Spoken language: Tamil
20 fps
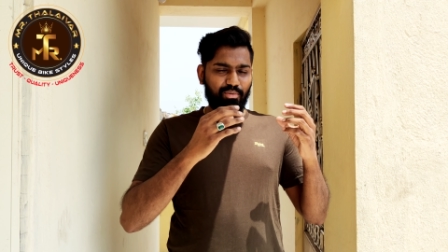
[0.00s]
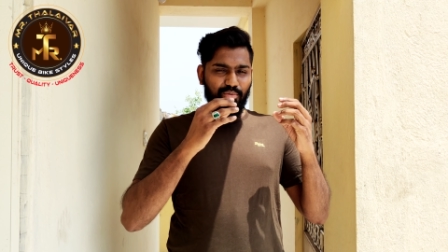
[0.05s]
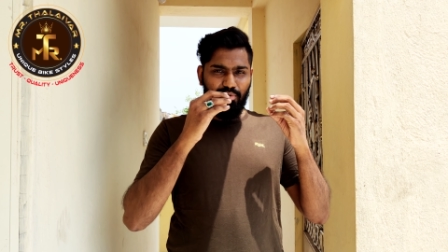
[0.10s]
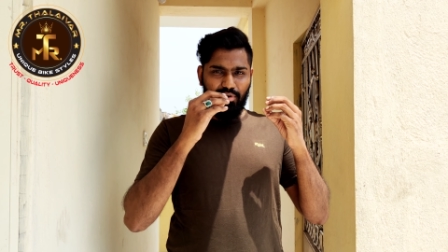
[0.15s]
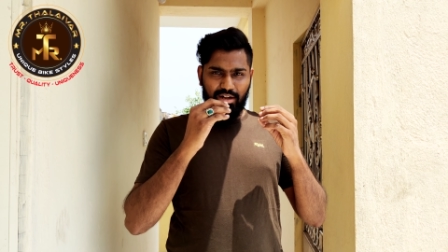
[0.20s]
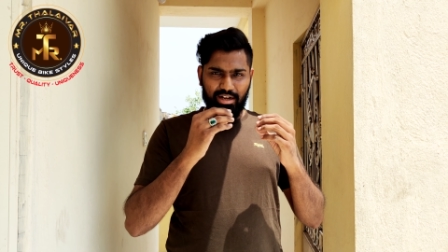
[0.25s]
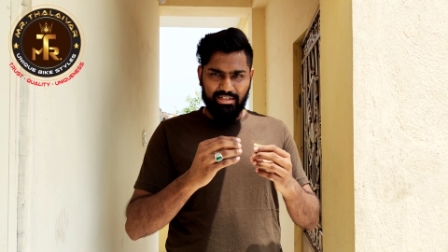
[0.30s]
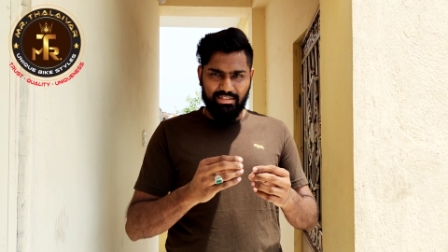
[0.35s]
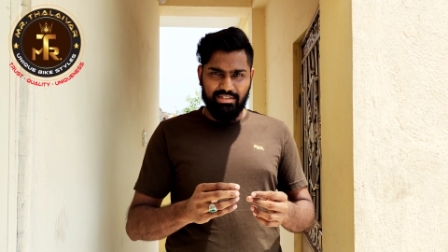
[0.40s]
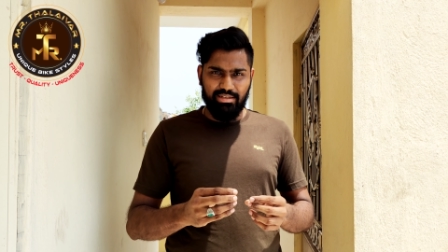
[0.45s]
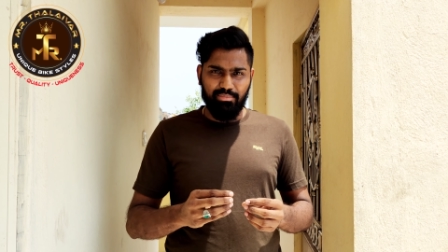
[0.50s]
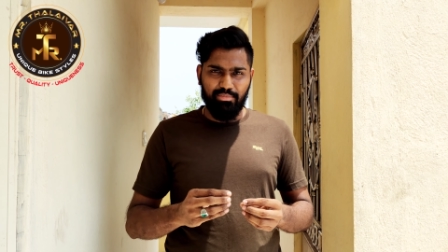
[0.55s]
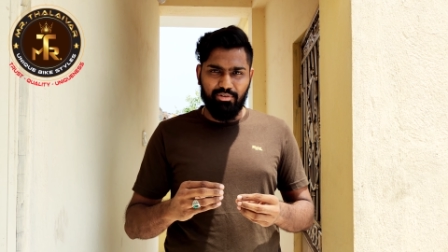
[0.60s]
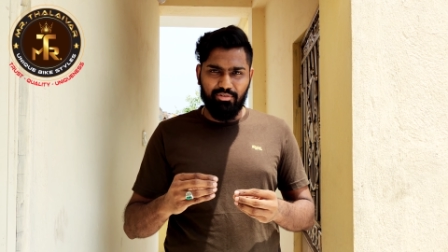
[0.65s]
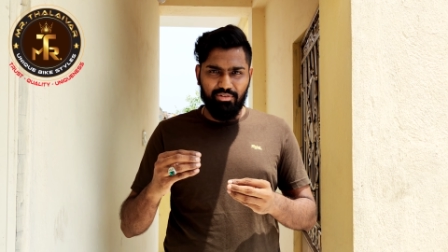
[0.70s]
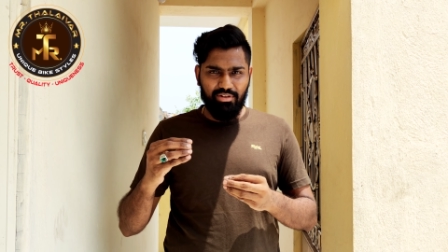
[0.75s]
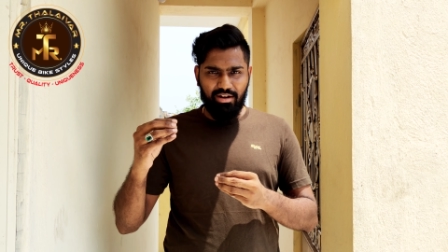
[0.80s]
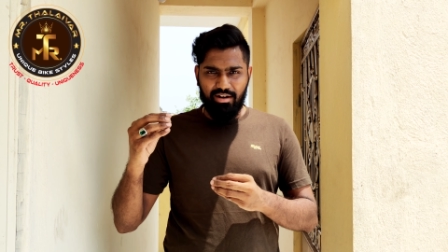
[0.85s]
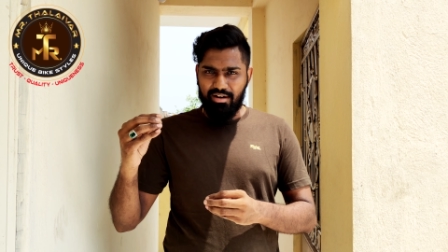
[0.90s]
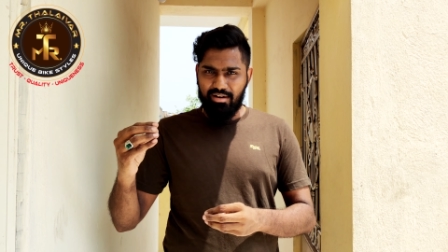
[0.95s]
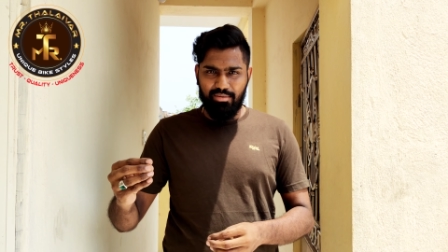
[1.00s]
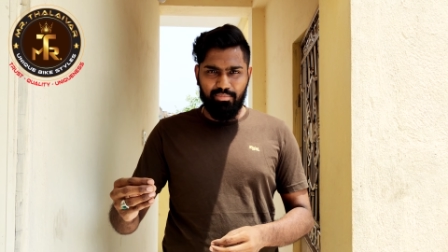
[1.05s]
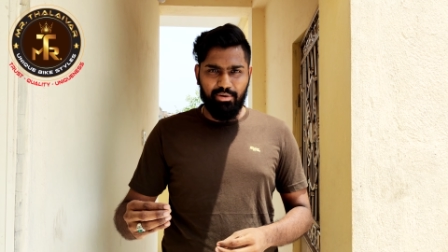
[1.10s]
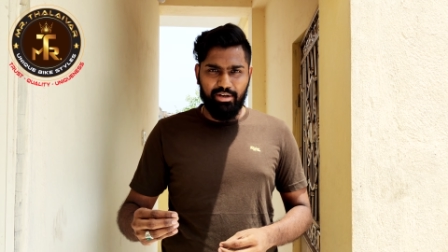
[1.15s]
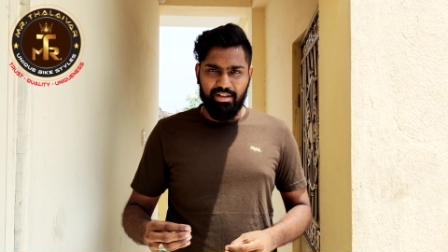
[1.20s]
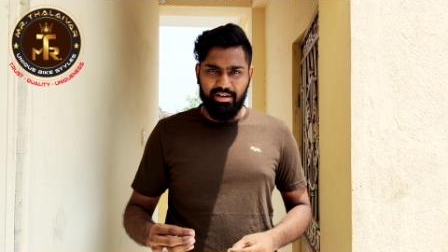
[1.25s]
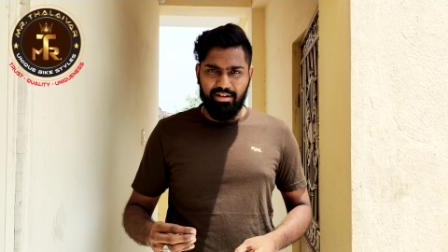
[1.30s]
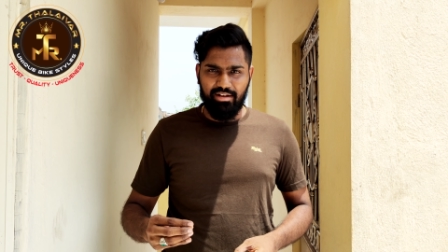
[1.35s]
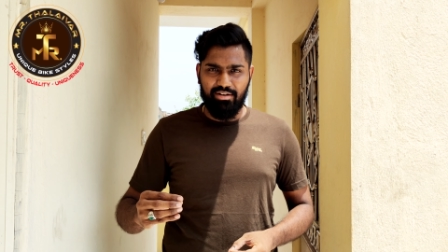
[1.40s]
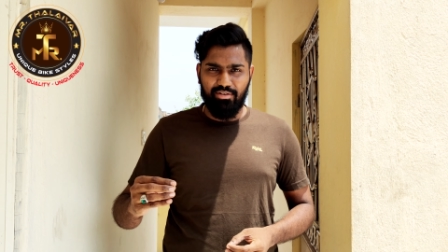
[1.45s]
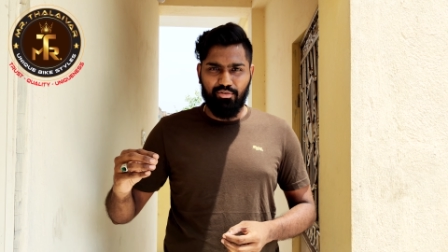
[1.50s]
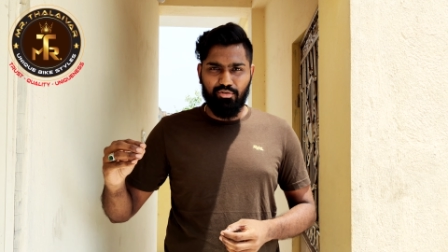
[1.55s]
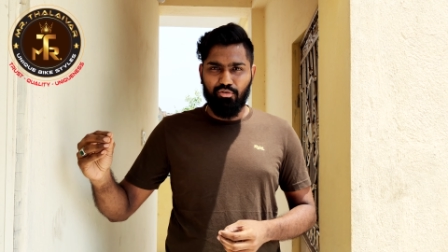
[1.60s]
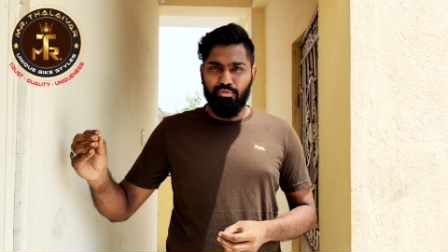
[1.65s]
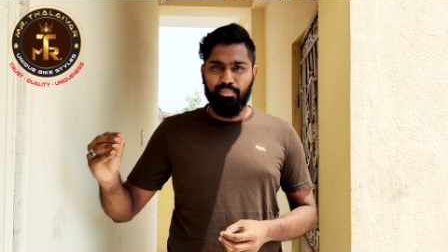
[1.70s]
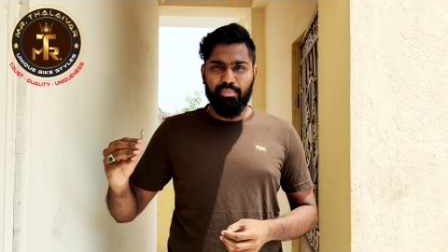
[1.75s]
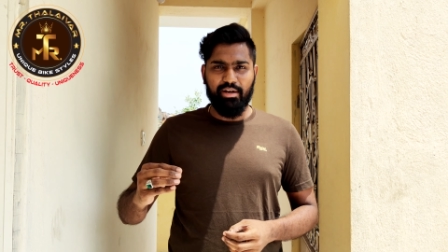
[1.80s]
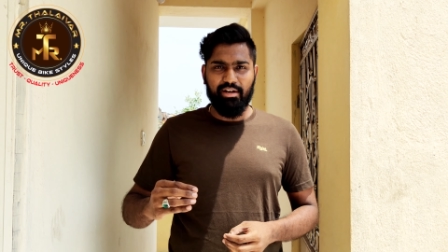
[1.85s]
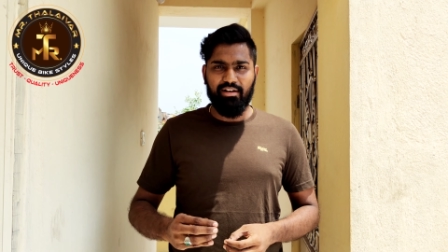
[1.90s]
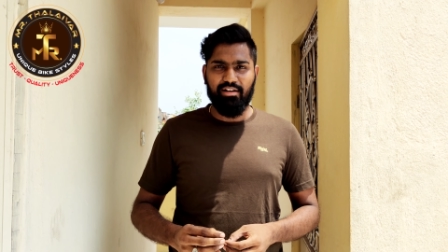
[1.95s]
ஒரு கஸ்டமர் வந்து ஆர்டர் பண்ணியிருக்காரு
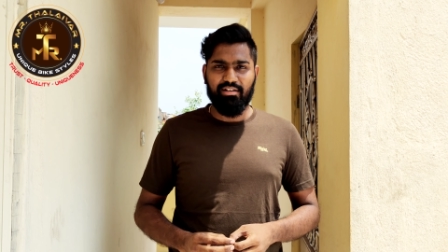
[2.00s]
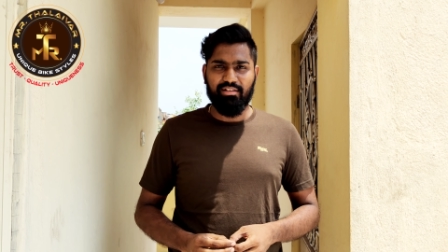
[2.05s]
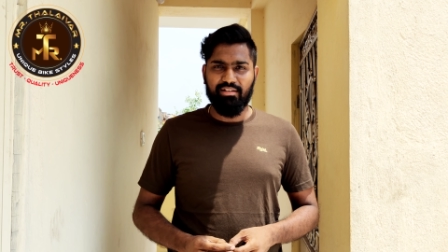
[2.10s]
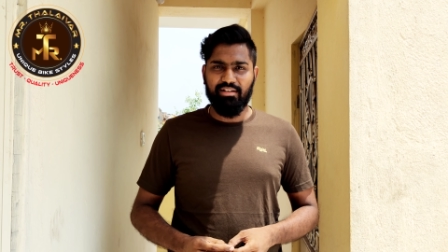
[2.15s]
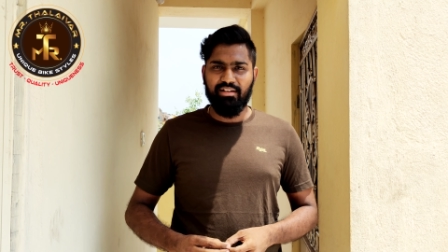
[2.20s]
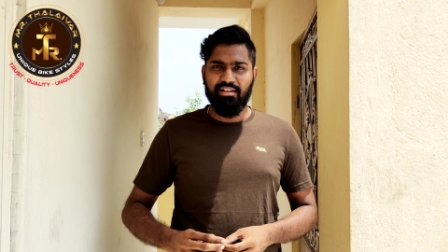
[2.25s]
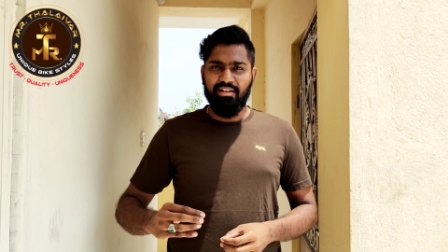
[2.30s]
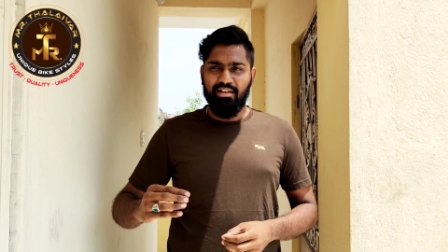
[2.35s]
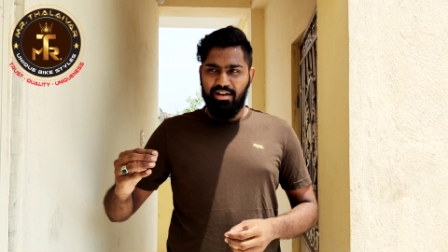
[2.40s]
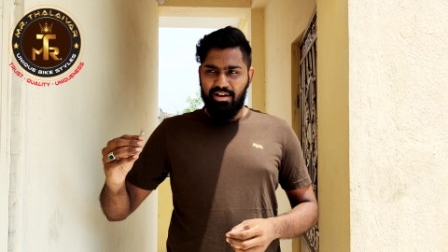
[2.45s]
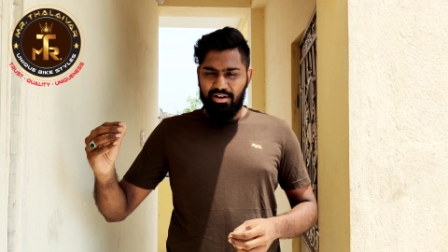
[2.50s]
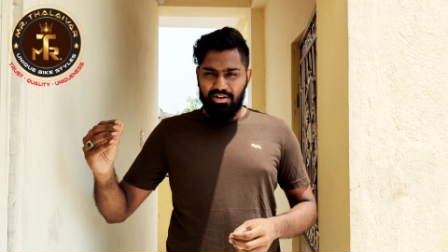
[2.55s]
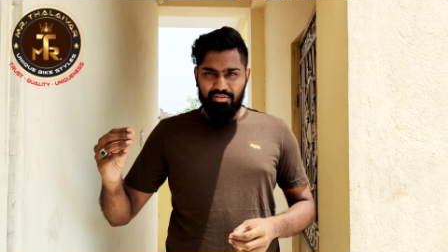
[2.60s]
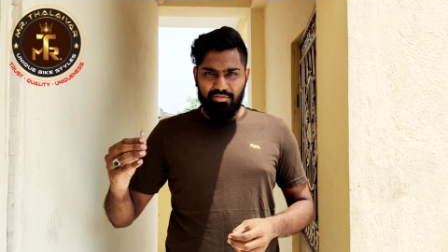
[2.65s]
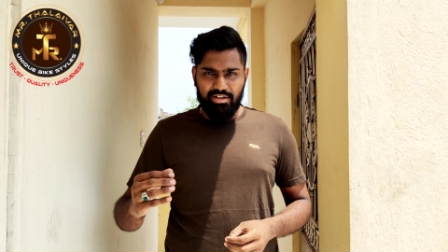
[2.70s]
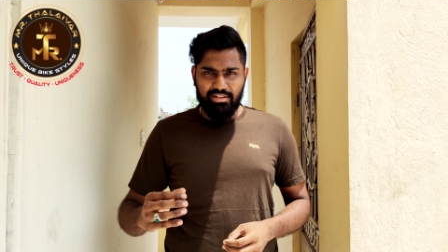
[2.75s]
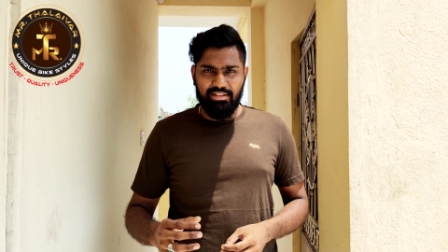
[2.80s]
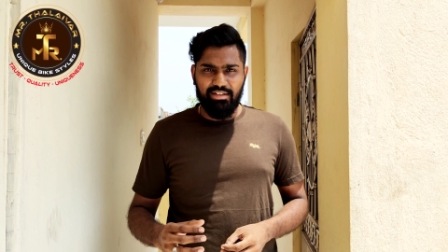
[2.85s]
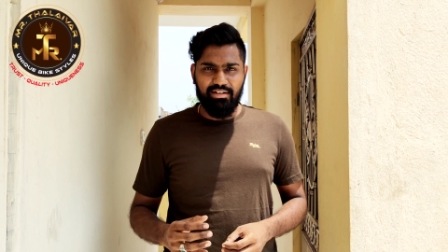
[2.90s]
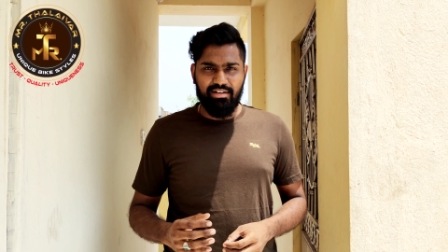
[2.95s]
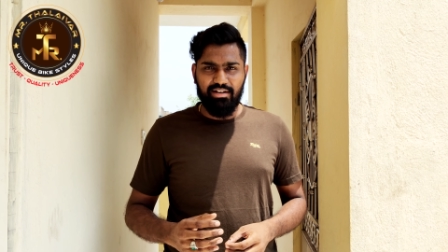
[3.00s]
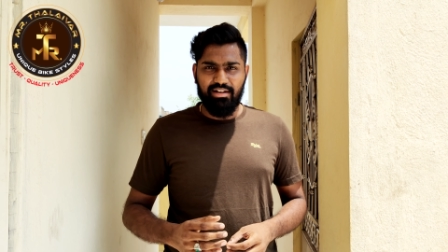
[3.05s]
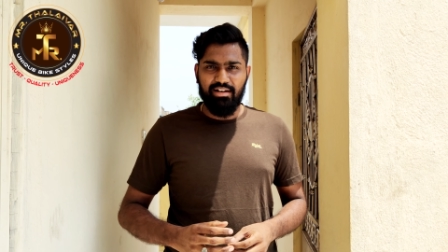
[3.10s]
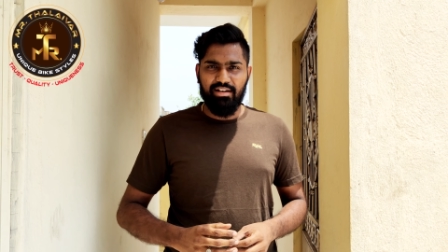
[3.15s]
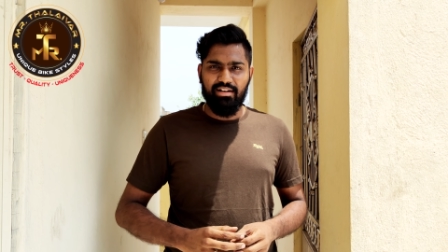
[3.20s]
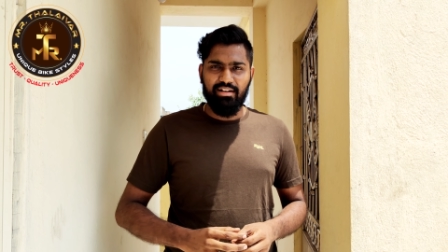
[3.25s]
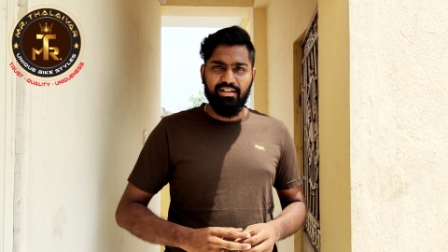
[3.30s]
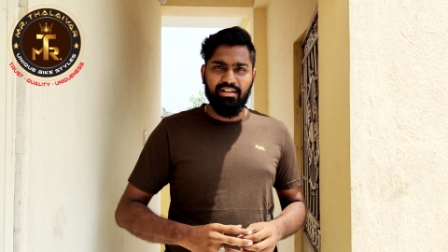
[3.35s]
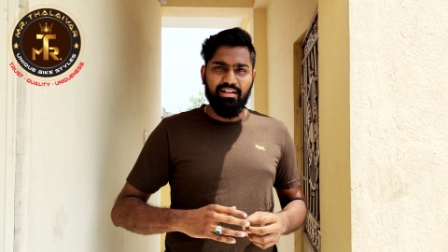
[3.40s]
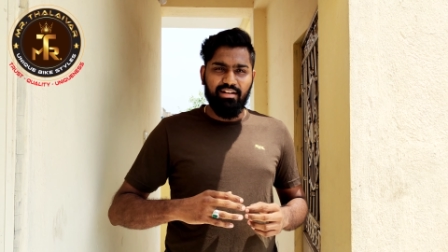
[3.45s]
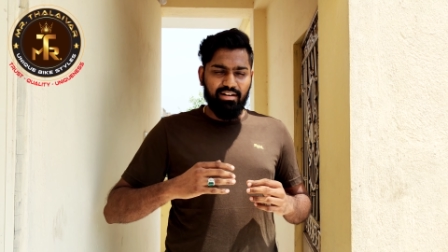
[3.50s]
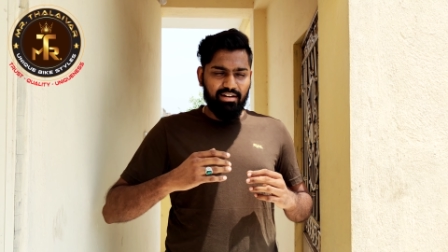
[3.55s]
குரோம்பேட்லேருந்து அவர் வந்துட்டு இருக்காரு